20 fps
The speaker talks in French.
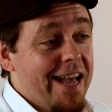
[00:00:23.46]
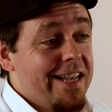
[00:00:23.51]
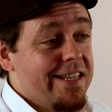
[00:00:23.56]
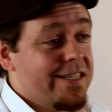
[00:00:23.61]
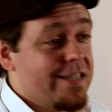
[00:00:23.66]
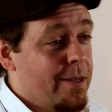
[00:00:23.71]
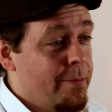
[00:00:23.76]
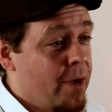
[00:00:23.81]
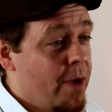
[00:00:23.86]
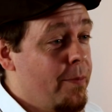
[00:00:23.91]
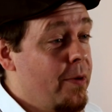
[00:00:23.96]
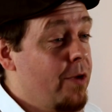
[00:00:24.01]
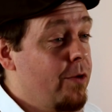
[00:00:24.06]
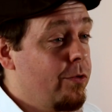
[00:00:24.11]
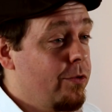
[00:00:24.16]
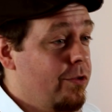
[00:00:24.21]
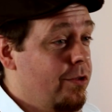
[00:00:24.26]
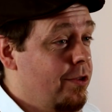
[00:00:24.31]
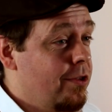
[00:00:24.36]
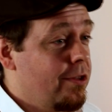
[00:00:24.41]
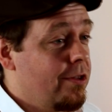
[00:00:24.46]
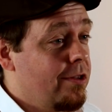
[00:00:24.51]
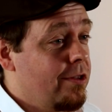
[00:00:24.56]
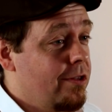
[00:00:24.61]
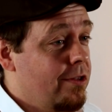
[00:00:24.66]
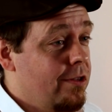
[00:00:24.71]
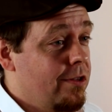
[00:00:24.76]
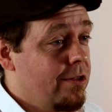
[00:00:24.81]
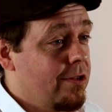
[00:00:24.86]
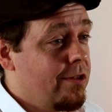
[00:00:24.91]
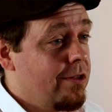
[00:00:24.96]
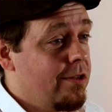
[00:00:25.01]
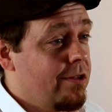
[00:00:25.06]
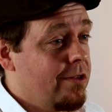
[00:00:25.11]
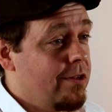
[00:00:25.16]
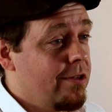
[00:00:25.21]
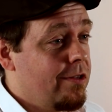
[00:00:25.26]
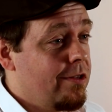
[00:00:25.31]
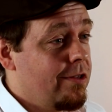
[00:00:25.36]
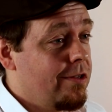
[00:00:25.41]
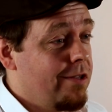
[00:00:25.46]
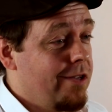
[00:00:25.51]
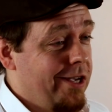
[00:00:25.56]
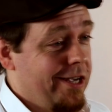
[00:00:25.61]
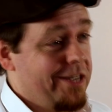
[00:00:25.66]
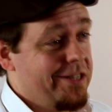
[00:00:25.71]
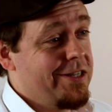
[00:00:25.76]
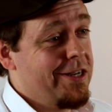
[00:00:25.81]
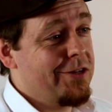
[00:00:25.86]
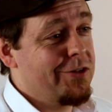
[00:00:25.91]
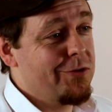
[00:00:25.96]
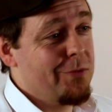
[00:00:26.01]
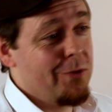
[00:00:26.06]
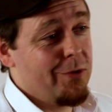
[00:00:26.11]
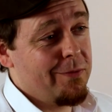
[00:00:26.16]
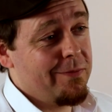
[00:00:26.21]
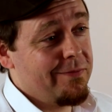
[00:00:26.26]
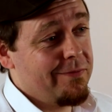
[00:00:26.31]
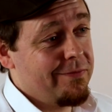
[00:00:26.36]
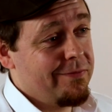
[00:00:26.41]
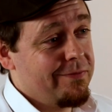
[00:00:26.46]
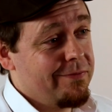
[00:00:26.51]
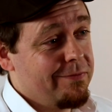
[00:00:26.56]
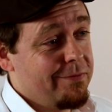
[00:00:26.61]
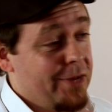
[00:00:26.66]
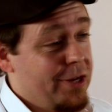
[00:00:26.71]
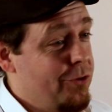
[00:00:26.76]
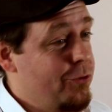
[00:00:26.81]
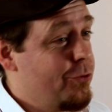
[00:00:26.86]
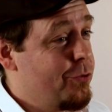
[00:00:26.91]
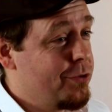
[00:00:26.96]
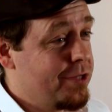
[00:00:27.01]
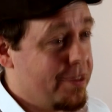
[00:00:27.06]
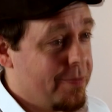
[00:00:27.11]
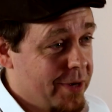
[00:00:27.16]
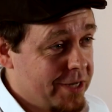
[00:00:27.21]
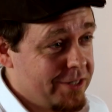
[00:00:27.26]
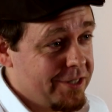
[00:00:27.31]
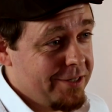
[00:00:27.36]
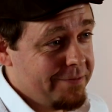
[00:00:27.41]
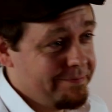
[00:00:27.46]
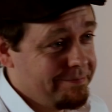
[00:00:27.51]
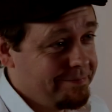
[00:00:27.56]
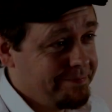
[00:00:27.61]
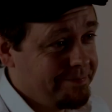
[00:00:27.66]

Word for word: ça me rappelle une chanson que tu vas me raconter. Exactement. Bah du coup, c'est parti.